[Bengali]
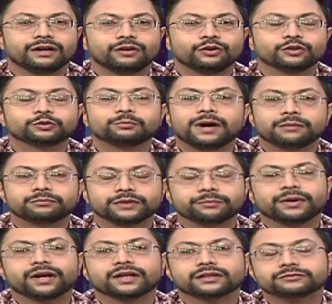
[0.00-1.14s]
হয়তো ভাবতে
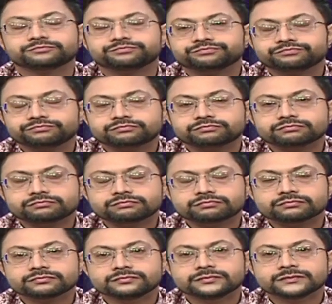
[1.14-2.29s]
পারেন
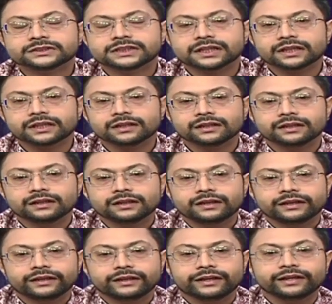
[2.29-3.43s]
যে
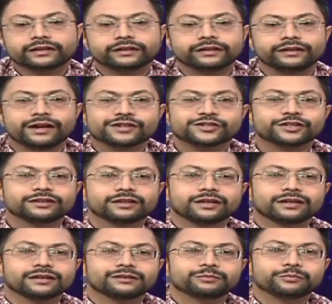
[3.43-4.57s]
একটি রাশিতে
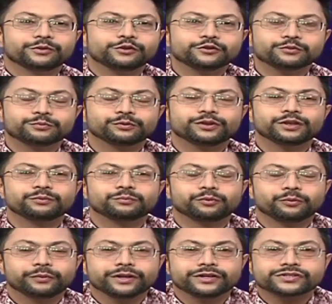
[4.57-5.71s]
বৃহস্পতির
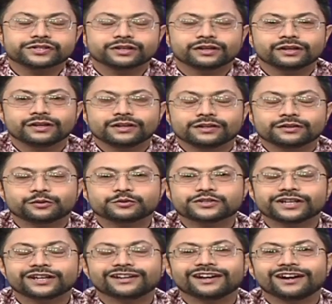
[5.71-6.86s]
প্রবেশ তো
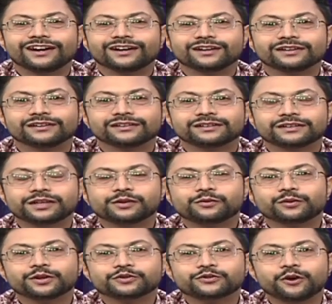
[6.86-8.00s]
সেটা কি
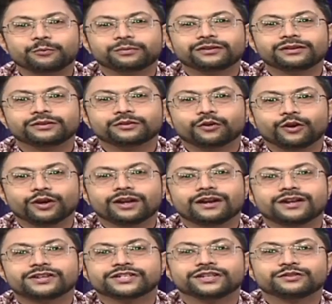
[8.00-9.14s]
করে সব কটা
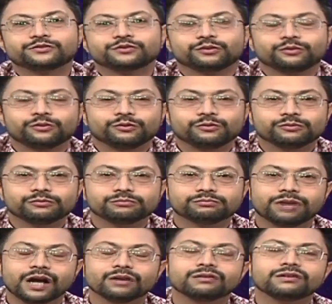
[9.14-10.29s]
রাশির জন্য
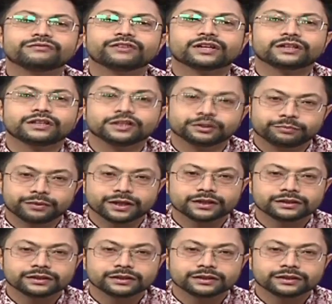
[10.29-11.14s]
ভালো এফেক্ট দিতে পারে